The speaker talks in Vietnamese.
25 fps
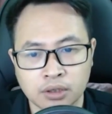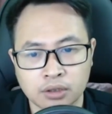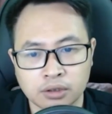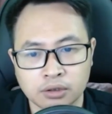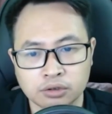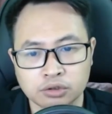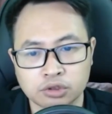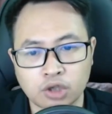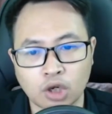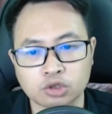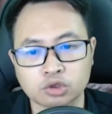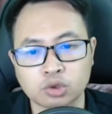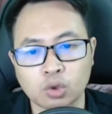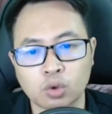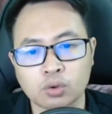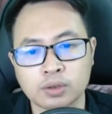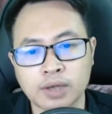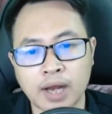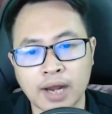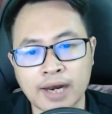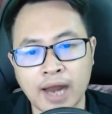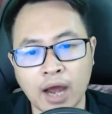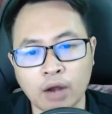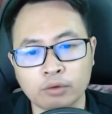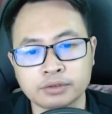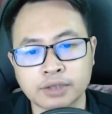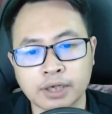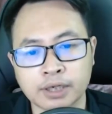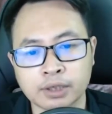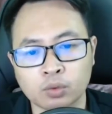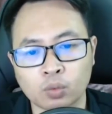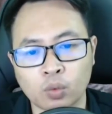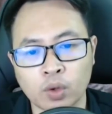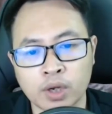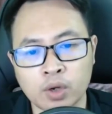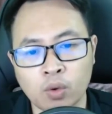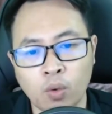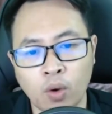Cho dù là lão nhân
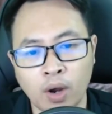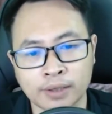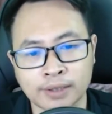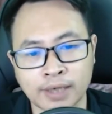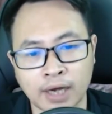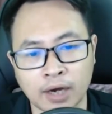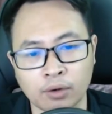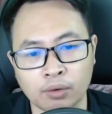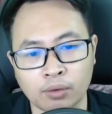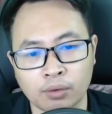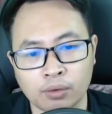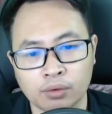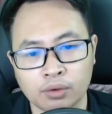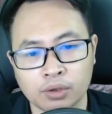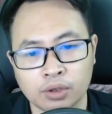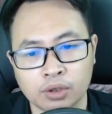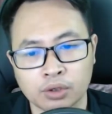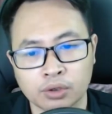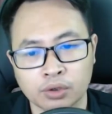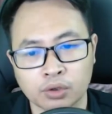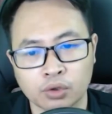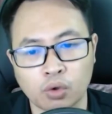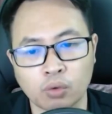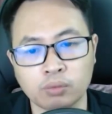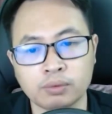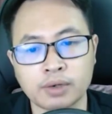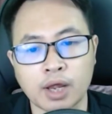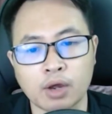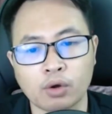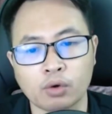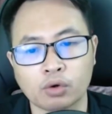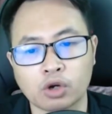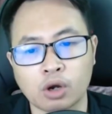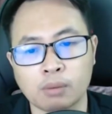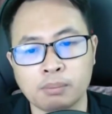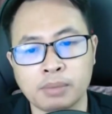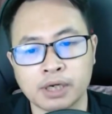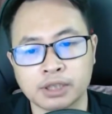Quế Hoa Đào Cũng
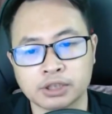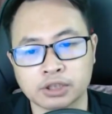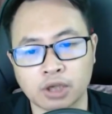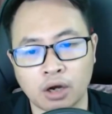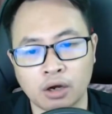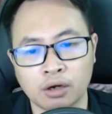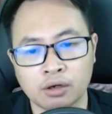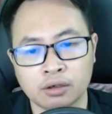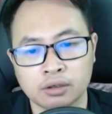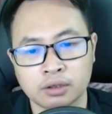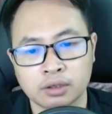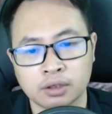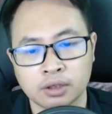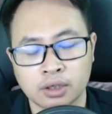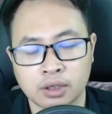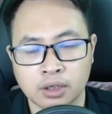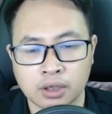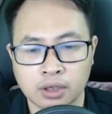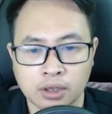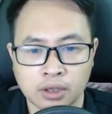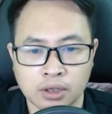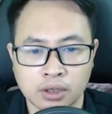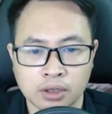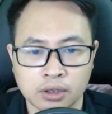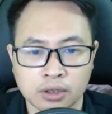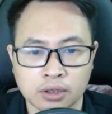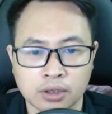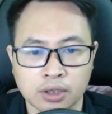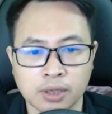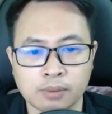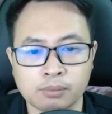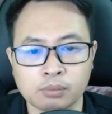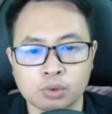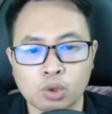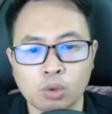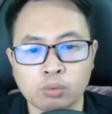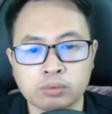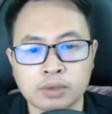đều không biết rõ
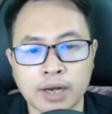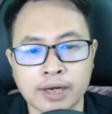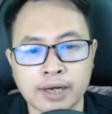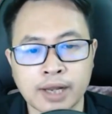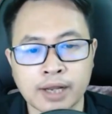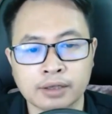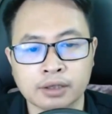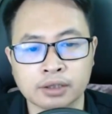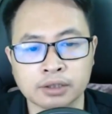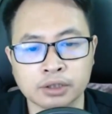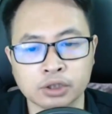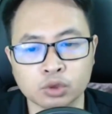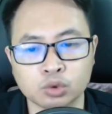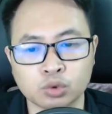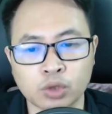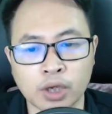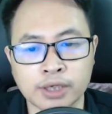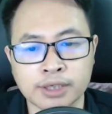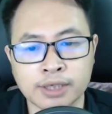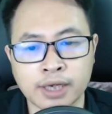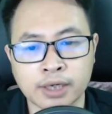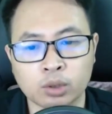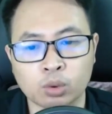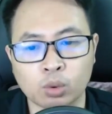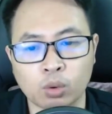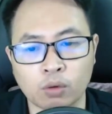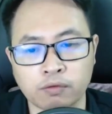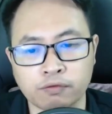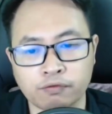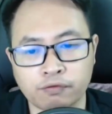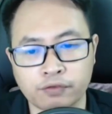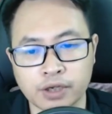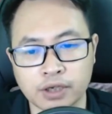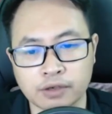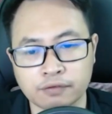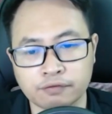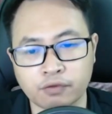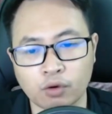Kim Túc là đệ tử duy nhất của
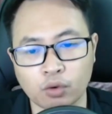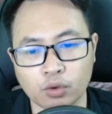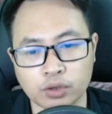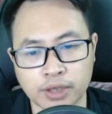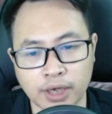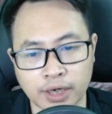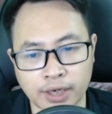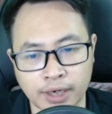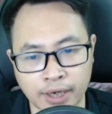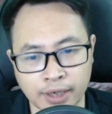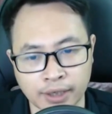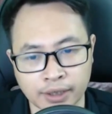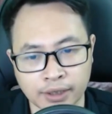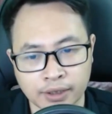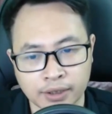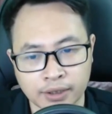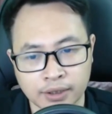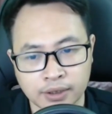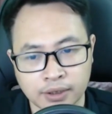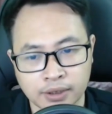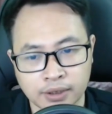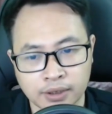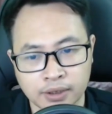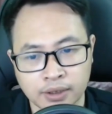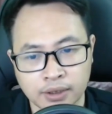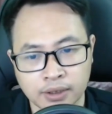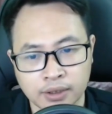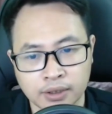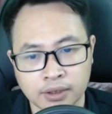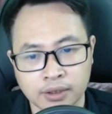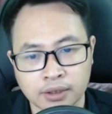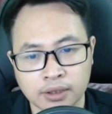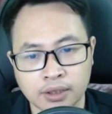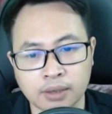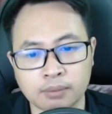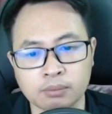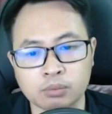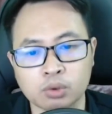vị phụ nhân này
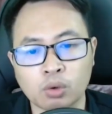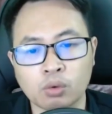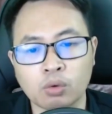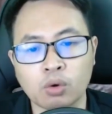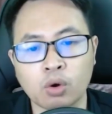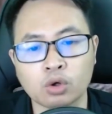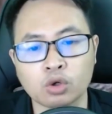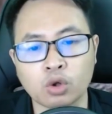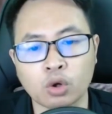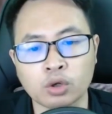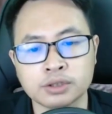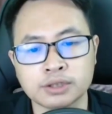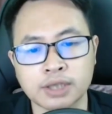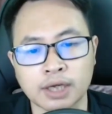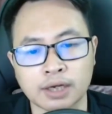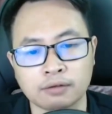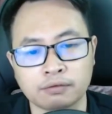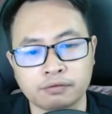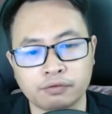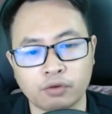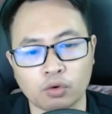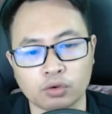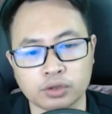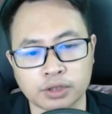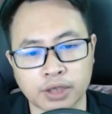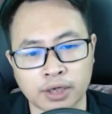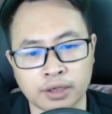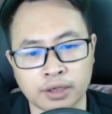Kim Túc ngồi đối diện phụ nhân